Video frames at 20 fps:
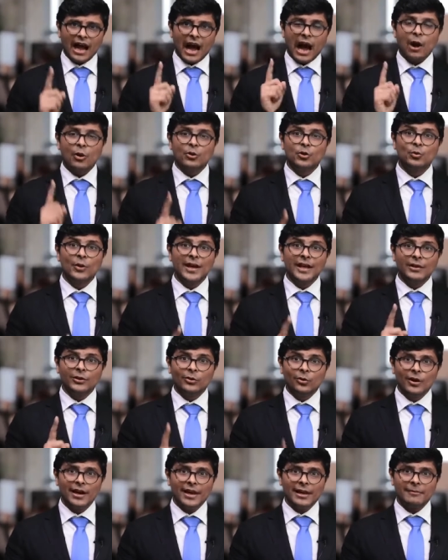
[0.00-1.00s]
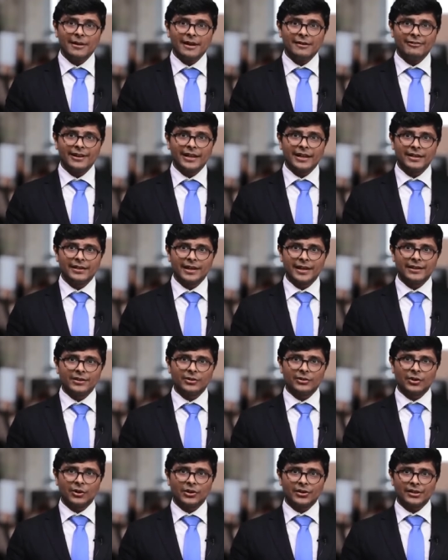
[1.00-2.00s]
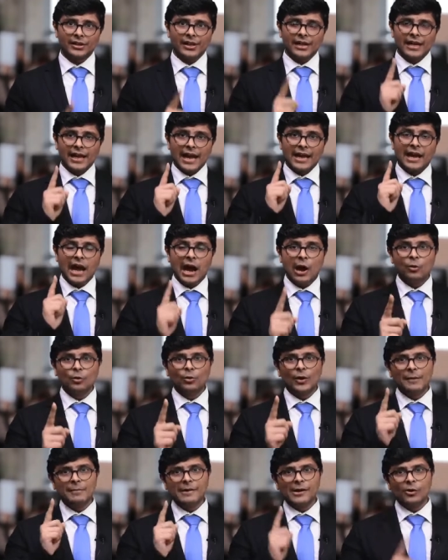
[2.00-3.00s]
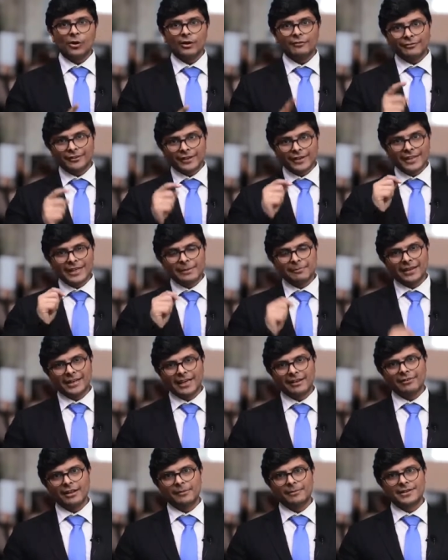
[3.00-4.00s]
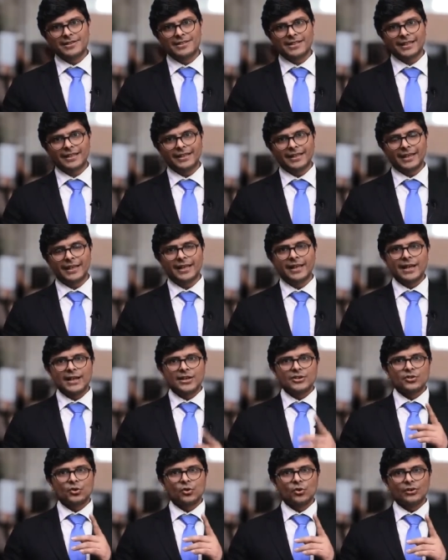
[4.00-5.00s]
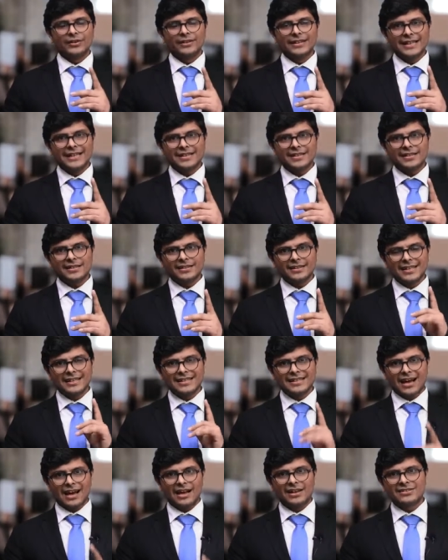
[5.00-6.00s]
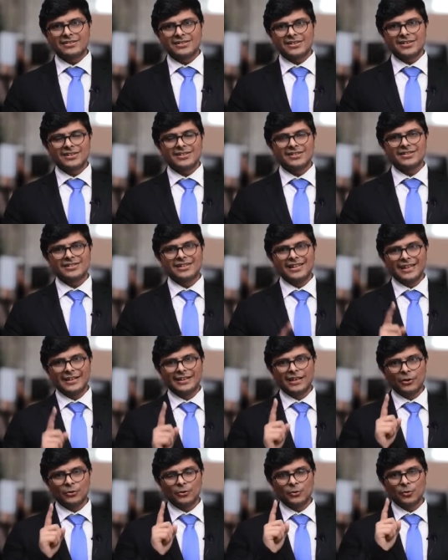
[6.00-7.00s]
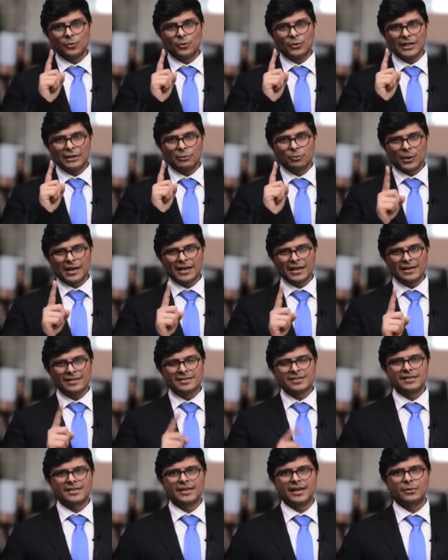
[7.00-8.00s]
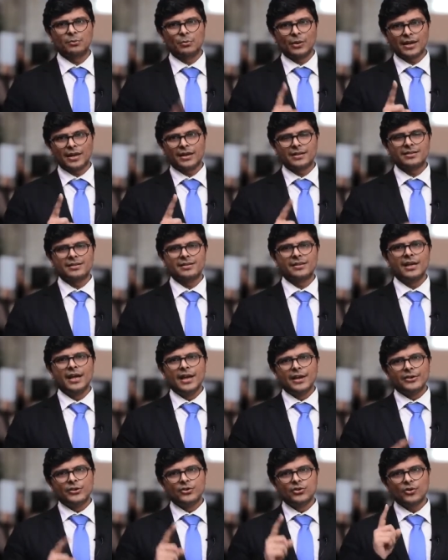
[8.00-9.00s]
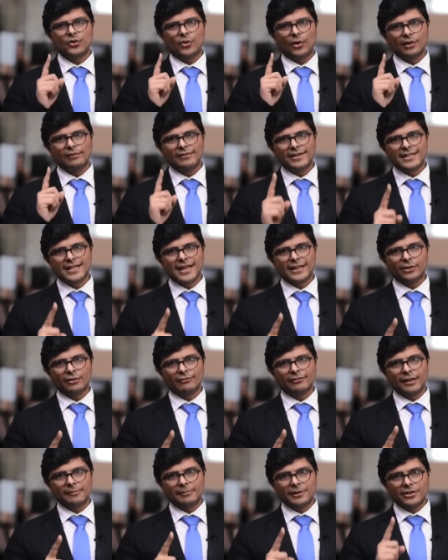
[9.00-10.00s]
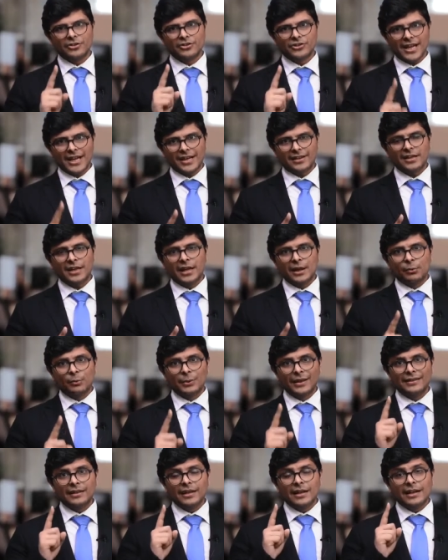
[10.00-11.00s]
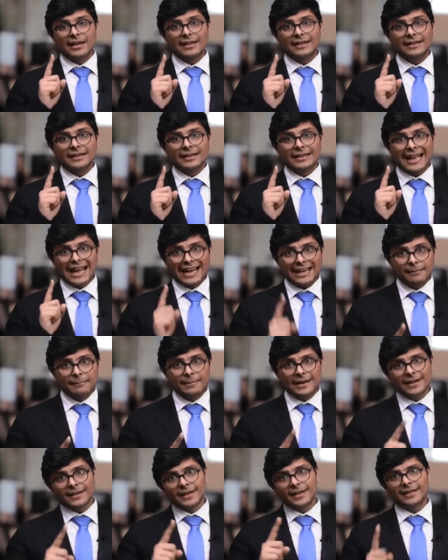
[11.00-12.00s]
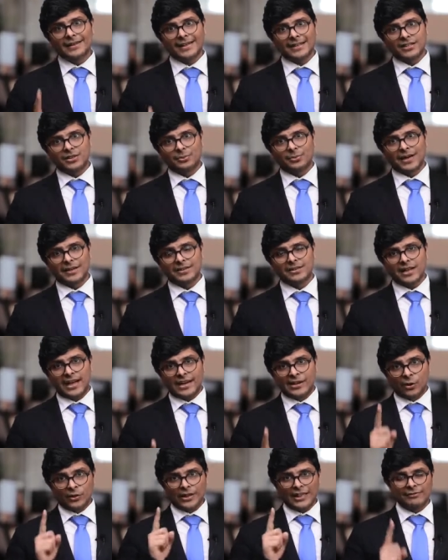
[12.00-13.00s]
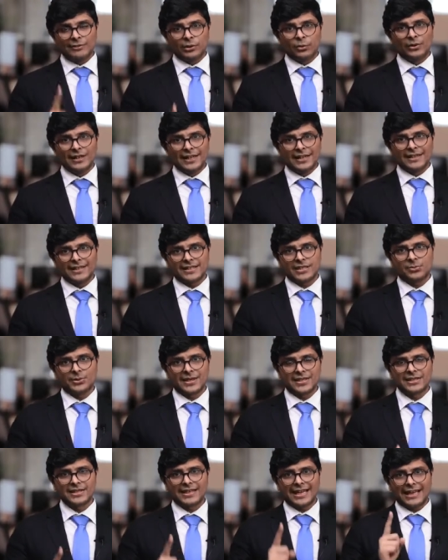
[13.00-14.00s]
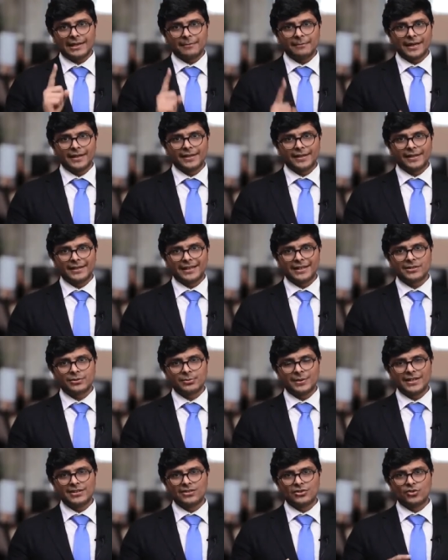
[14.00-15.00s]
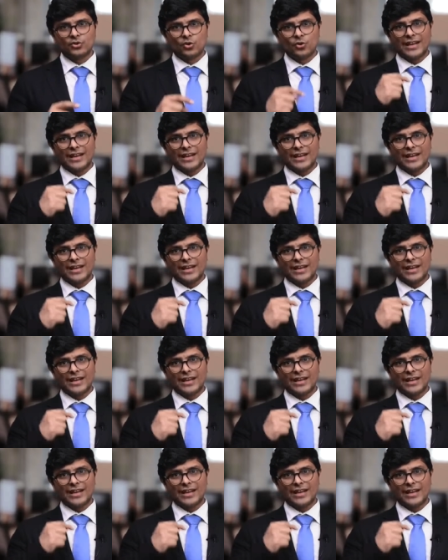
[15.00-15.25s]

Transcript: हाउ डू आई नो आई एम आई वेइंग राइट और नॉट एंड हाउ डू आई बी कॉन्फिडेंट कि मेरा फेवरेट सही है सो दीज दीज आंसर्स लीड डाउन टू ओनली वन आंसर एंड वन आंसर यू शुड ऑलवेज गेट योर फेवरेट चेक विथ कैलिब्रेटेड टेस्ट वेट्स एंड नॉट इवन ओनली टेस्ट वेट्स कैलिब्रेटेड टेस्ट वेट्स जो